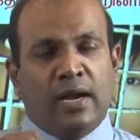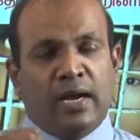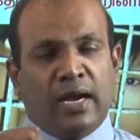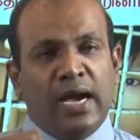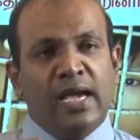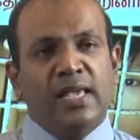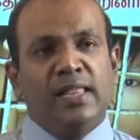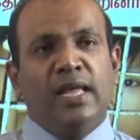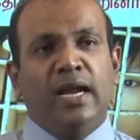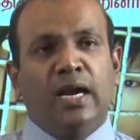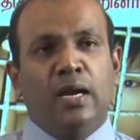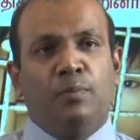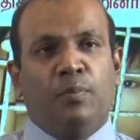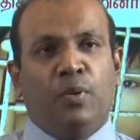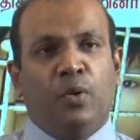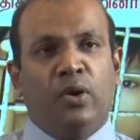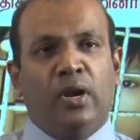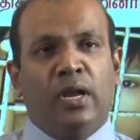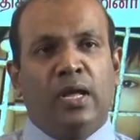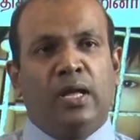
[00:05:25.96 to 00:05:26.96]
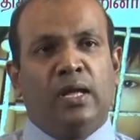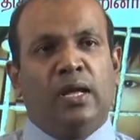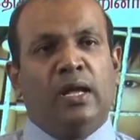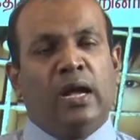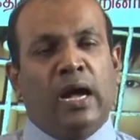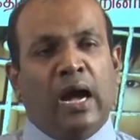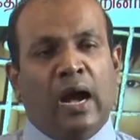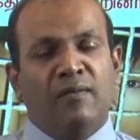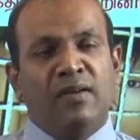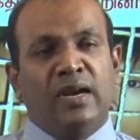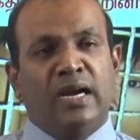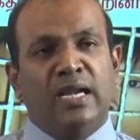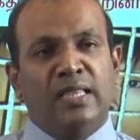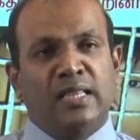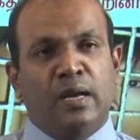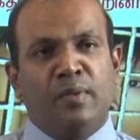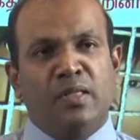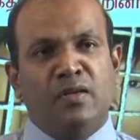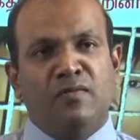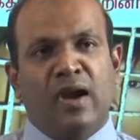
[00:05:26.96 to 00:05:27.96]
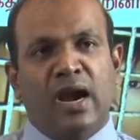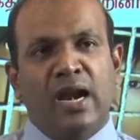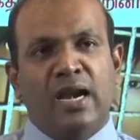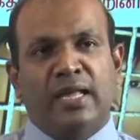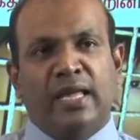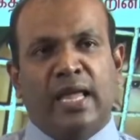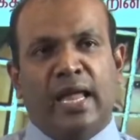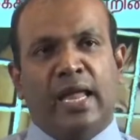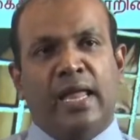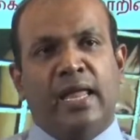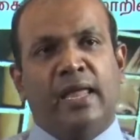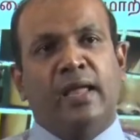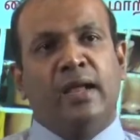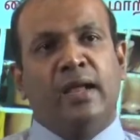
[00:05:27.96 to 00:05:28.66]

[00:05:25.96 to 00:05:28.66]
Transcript: கைதிகள் போல அவர்கள் தமது வாழ்க்கையை